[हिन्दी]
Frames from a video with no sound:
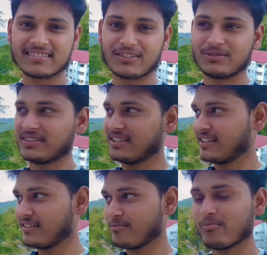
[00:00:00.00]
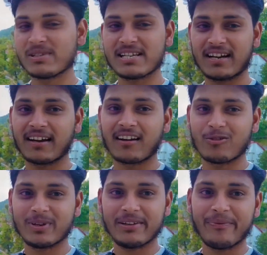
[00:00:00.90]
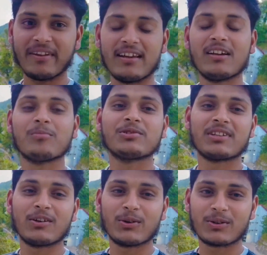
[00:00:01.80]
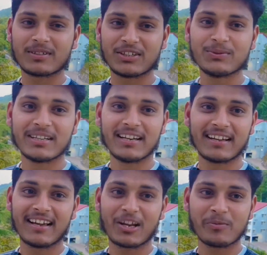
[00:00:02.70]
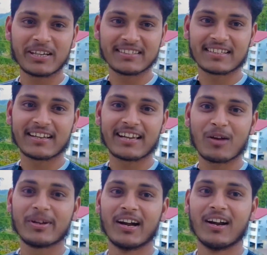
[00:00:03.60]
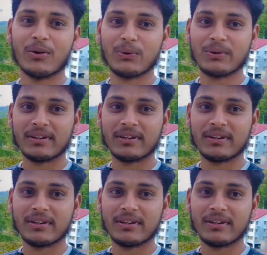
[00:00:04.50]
ऐसा कुछ नहीं है मजाक कर रहा हूँ मुझसे लोग क्यों जलेंगे यार मैं किसका क्या बिगाड़ा हूँ